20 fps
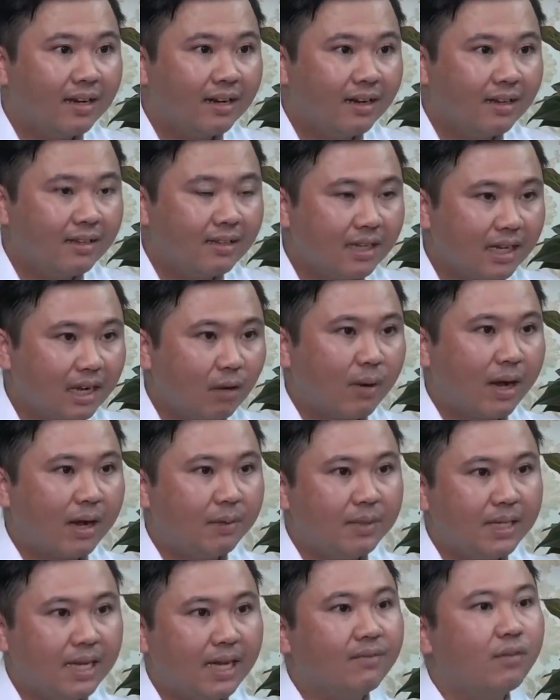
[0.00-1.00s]
đó thì công
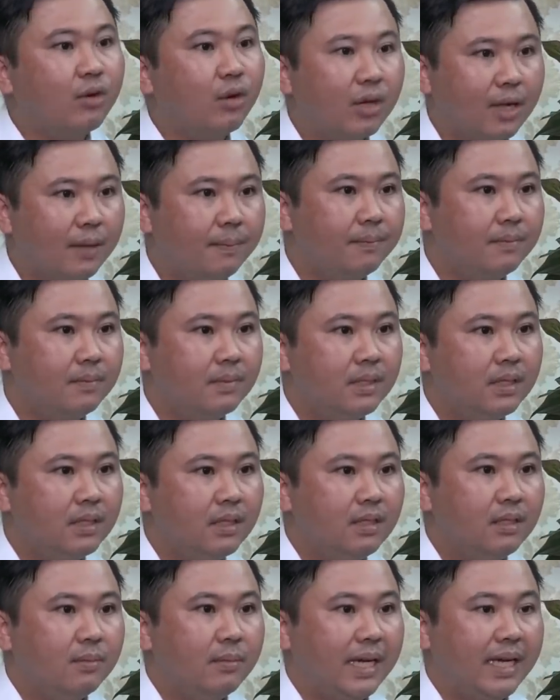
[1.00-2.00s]
an mới căn vào đó cấp
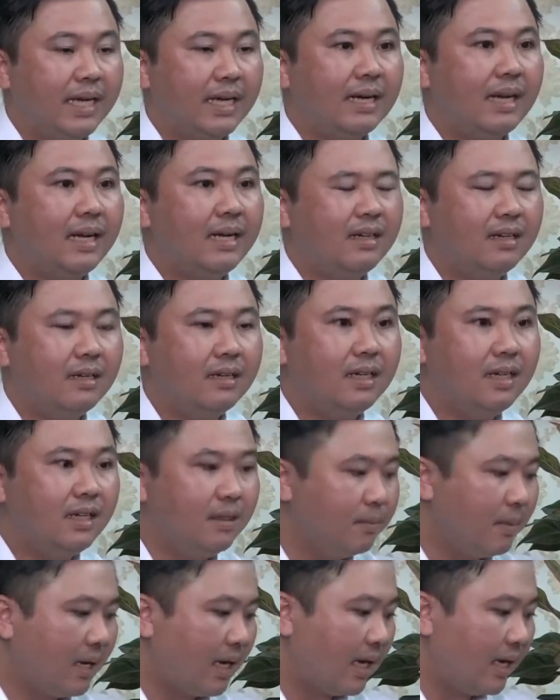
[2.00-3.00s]
nhưng mà hiện nay đó
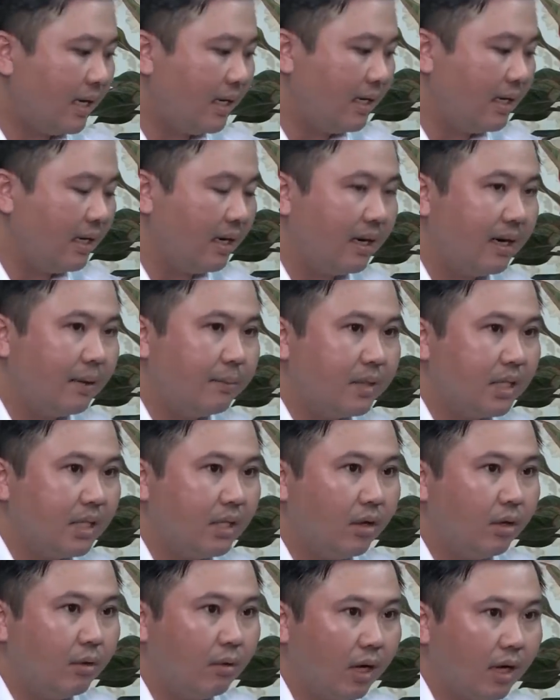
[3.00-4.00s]
khi mà cái nghị định năm
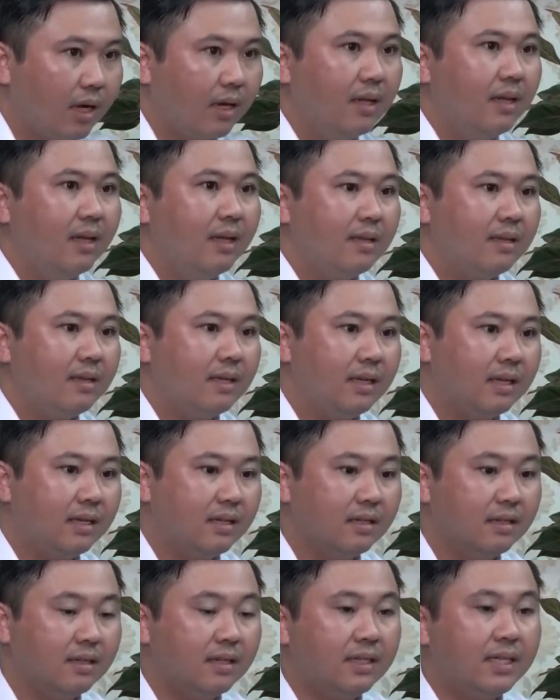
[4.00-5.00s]
tư có hiệu lực thì
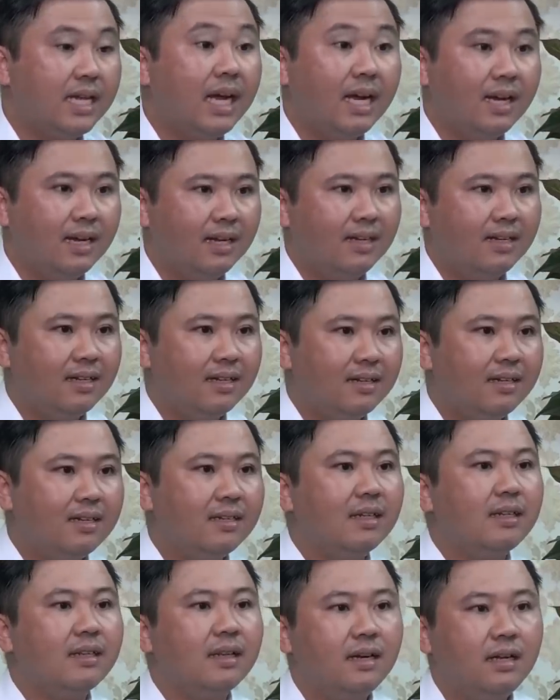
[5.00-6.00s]
người dân
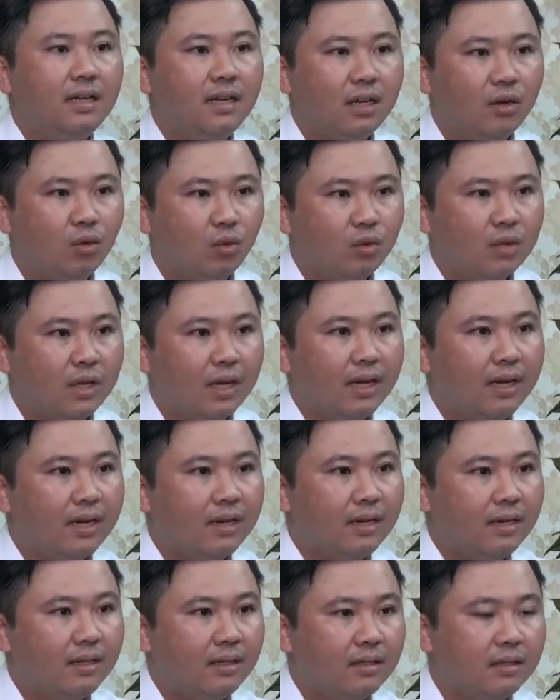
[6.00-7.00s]
người ta tới cụ thể
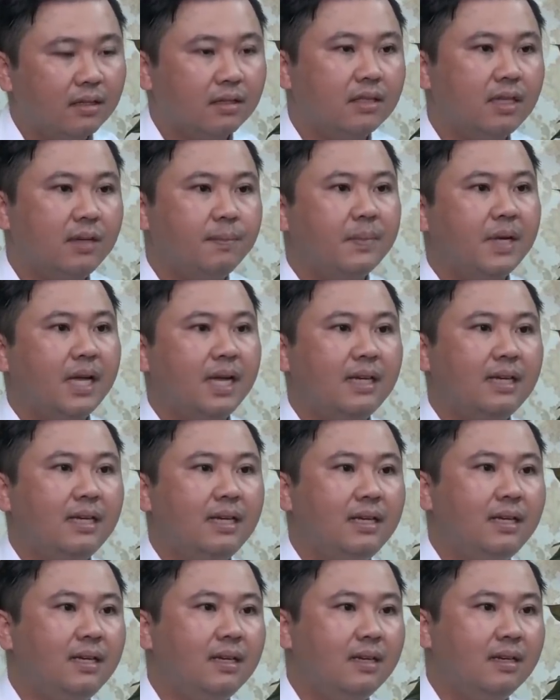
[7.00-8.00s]
là đến trực tiếp các
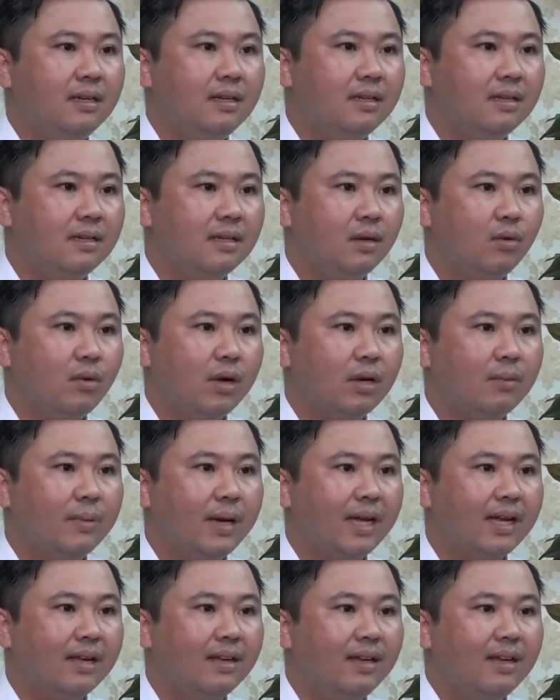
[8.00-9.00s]
cái ờ, cơ quan
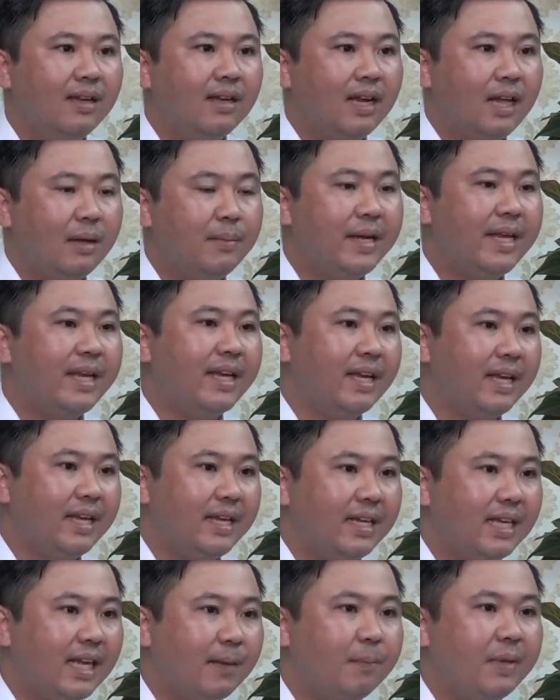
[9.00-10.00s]
công an để mà đề
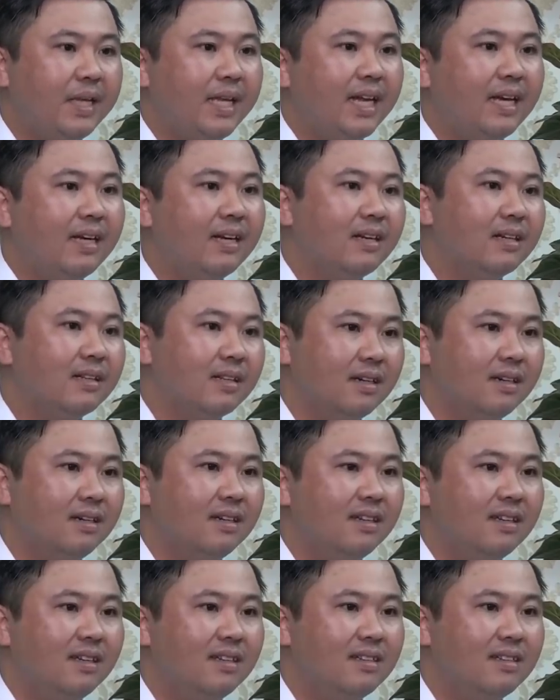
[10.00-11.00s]
nghị cấp cái giấy an ninh trật tự